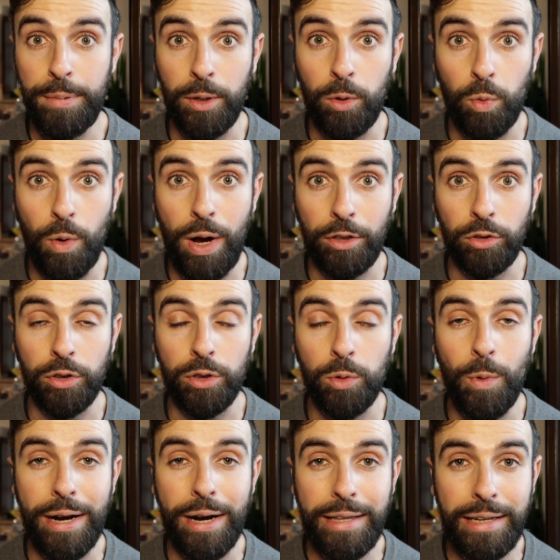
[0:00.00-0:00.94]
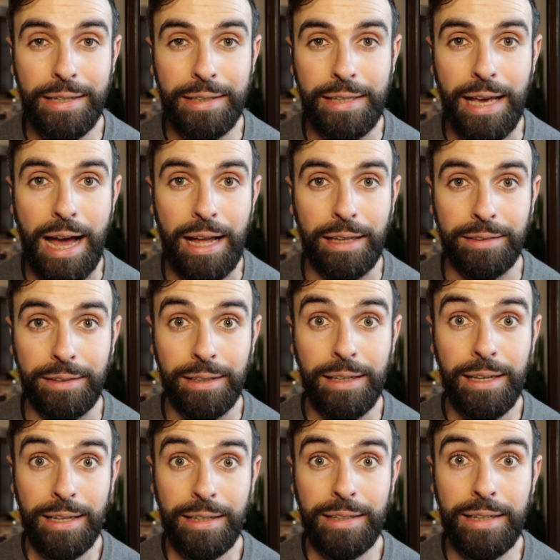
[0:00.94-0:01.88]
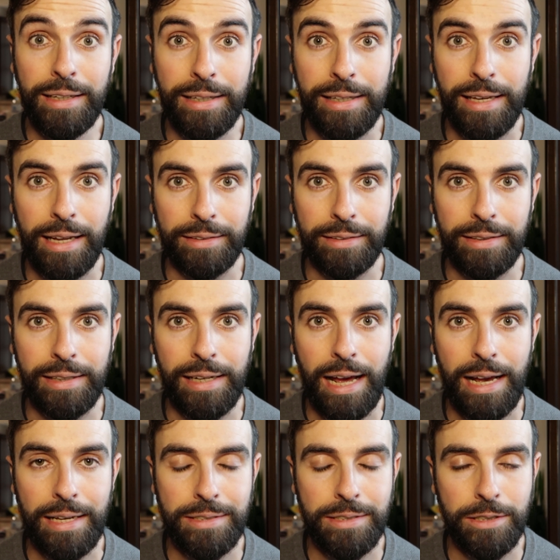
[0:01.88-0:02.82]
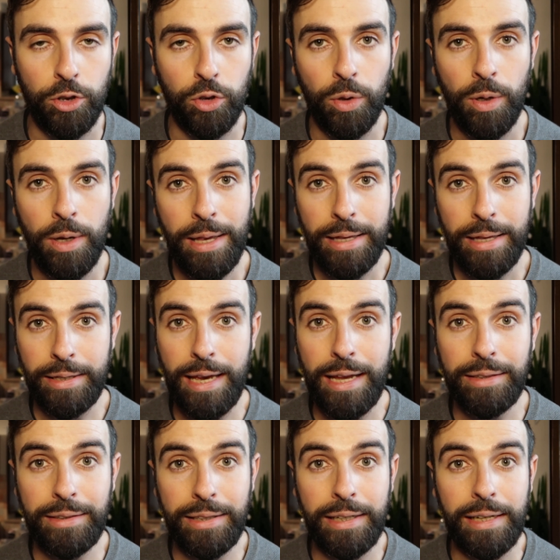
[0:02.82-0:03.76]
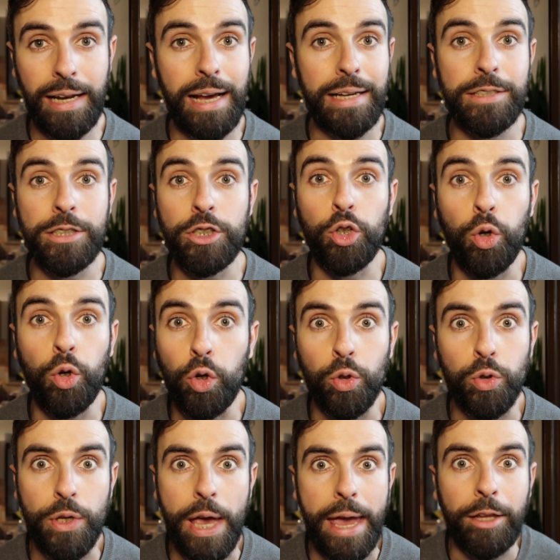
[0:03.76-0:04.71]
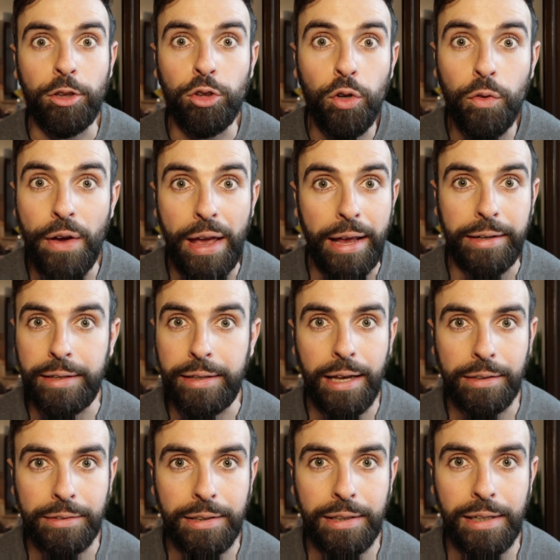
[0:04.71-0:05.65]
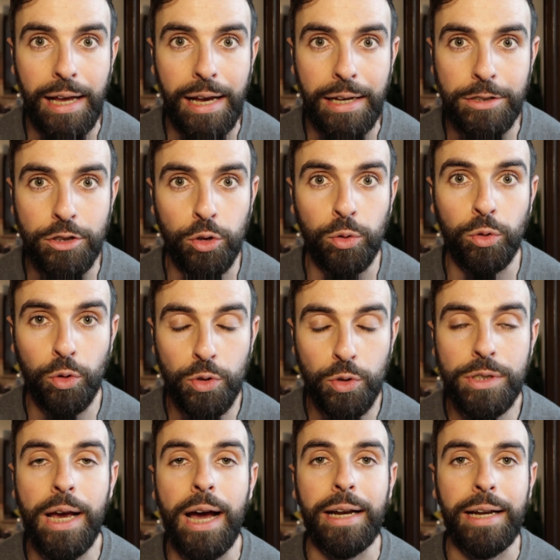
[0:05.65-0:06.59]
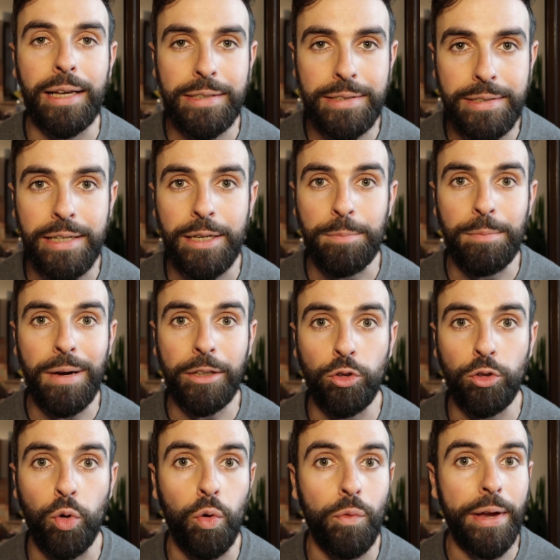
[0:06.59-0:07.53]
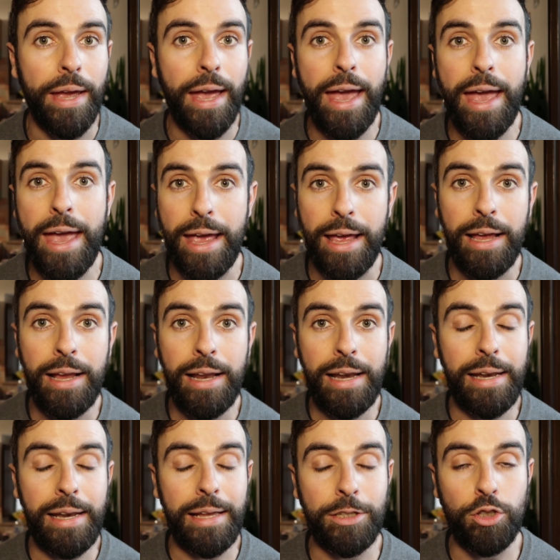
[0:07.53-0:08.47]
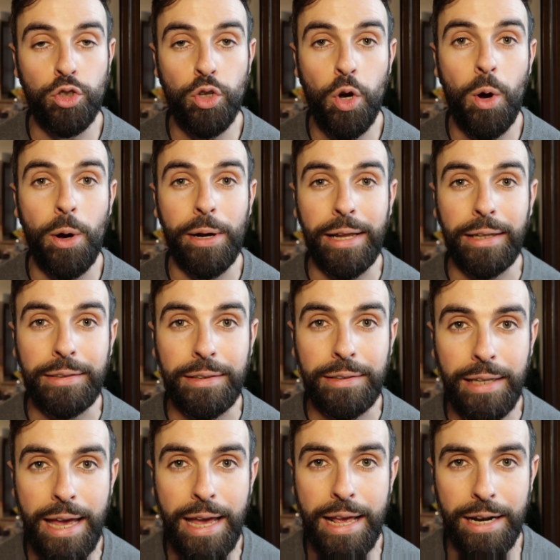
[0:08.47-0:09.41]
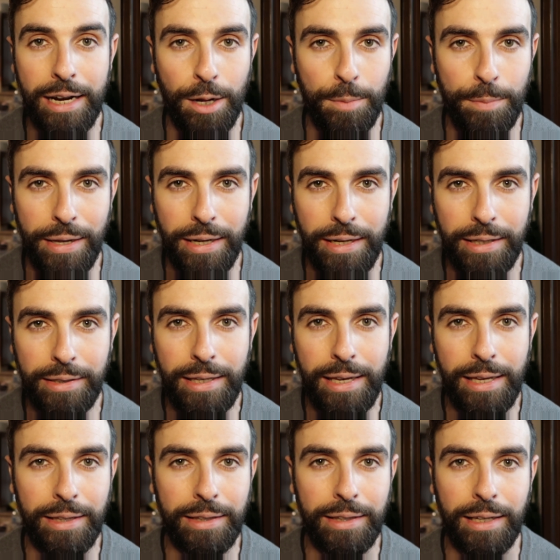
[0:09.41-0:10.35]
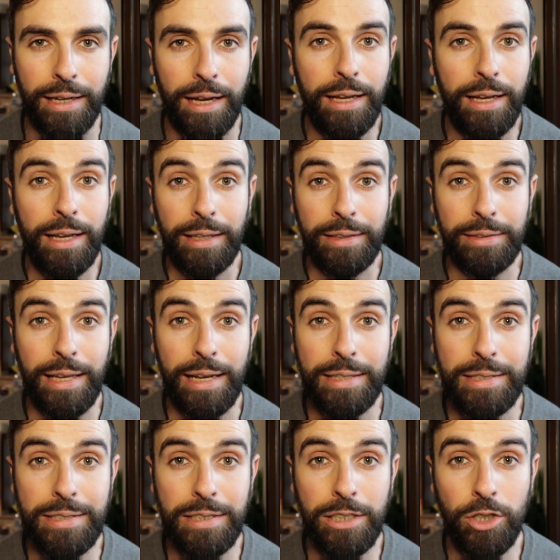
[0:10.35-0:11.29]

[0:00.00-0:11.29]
per quanto riguarda il Chianti, nel Chianti classico. Chianti Classico cos'è? Dov'è il Chianti Classico? In Toscana sì, ma dove? È la zona di terra benedetta dal